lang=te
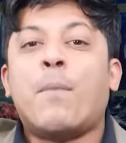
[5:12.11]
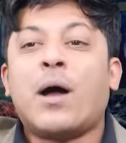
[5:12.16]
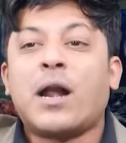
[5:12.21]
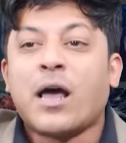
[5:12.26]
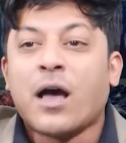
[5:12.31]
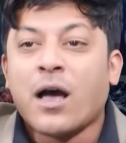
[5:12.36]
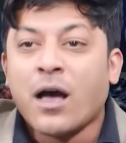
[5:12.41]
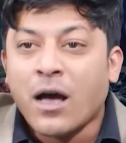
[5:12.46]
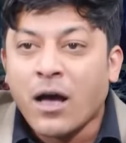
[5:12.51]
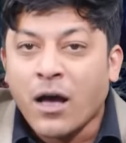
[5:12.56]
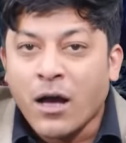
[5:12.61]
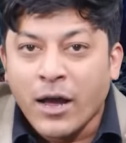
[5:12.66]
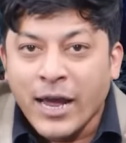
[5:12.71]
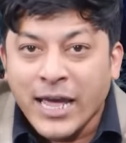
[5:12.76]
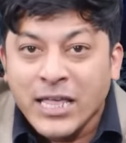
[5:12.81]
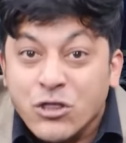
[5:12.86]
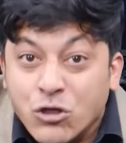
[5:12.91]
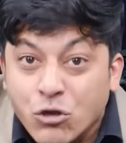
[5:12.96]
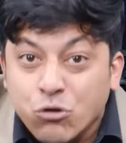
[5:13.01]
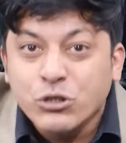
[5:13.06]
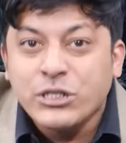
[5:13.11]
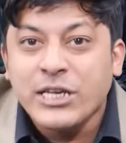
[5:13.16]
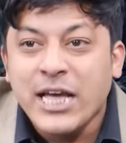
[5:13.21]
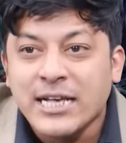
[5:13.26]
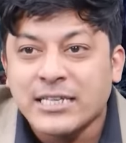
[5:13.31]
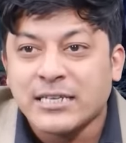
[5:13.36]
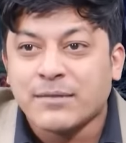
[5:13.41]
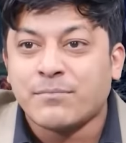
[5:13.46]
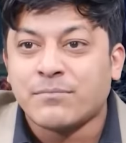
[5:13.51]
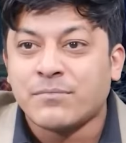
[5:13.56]
మన
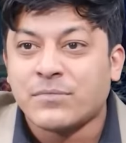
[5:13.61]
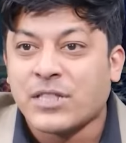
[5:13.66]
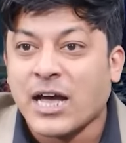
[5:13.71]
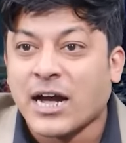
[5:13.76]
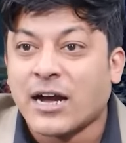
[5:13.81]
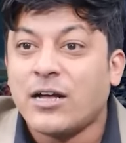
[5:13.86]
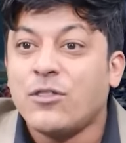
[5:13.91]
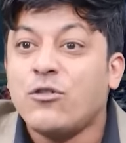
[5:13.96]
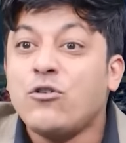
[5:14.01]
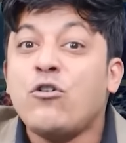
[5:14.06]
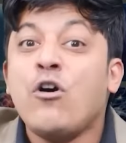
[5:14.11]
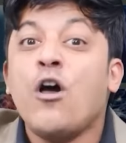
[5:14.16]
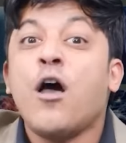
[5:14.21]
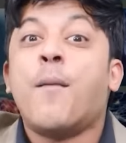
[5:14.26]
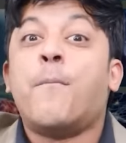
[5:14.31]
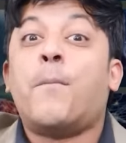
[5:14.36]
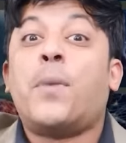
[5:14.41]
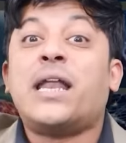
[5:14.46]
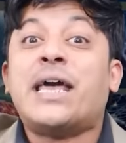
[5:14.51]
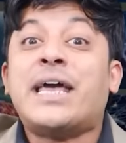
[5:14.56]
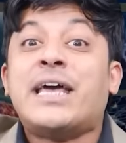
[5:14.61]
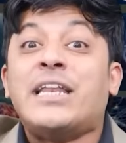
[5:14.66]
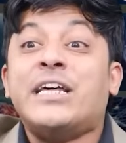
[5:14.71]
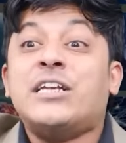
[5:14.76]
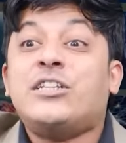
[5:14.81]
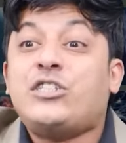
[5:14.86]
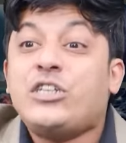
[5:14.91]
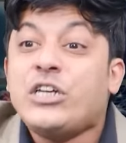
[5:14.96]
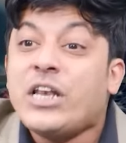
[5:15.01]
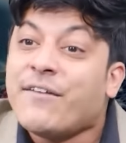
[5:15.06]
ఎంథూజియాజం తగ్గదు మన
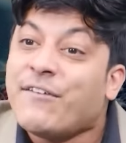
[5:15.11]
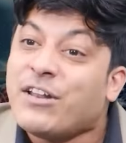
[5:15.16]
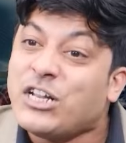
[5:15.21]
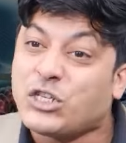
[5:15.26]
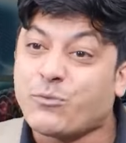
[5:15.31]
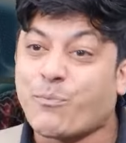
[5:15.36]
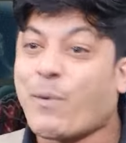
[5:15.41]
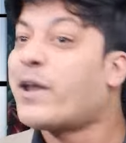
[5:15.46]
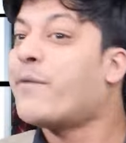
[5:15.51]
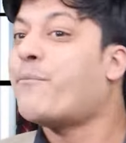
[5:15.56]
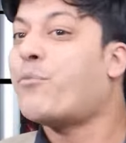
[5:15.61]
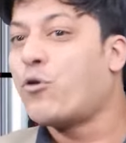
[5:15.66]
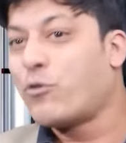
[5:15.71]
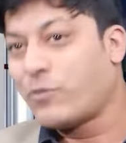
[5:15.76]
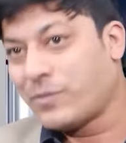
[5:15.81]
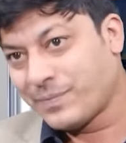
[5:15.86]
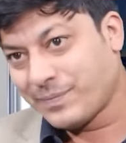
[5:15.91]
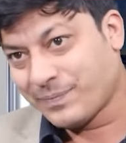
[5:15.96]
ఎనర్జీ లెవెల్స్ పడిపో